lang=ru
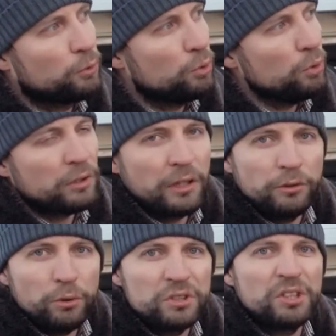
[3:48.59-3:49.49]
фургон
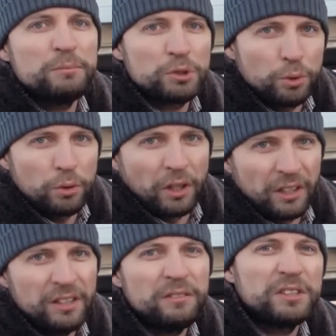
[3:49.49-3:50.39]
длиной
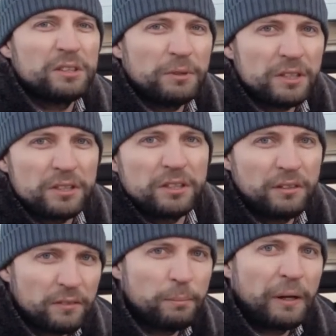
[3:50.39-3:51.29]
7,40 на 18
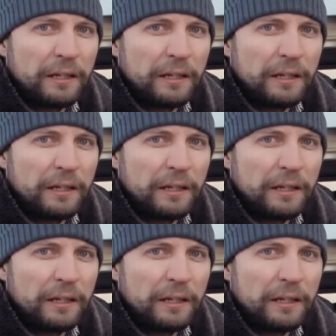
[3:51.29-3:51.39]
евро